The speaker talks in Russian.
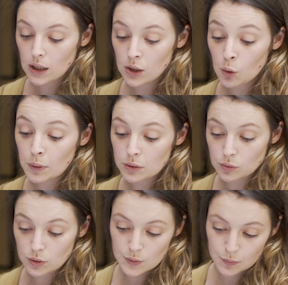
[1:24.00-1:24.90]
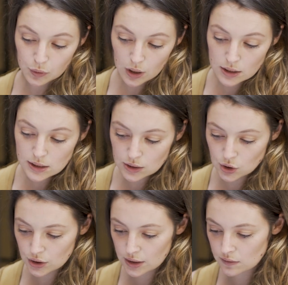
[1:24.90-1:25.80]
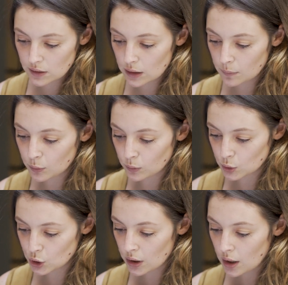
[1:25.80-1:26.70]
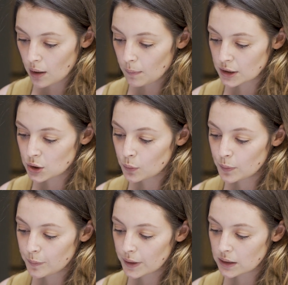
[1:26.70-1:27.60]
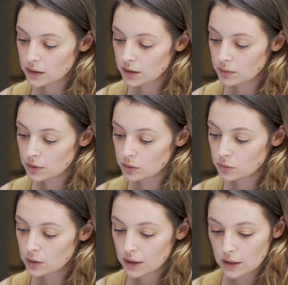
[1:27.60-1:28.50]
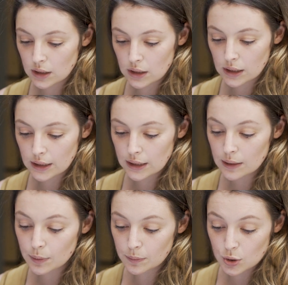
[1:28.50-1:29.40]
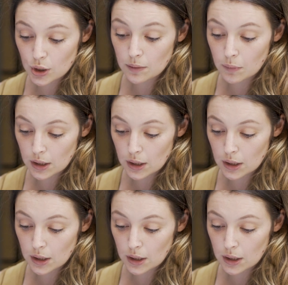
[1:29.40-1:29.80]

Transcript: Ее подруга испугалась и начала звать на помощь. Прошло примерно три минуты, когда на крики прибежали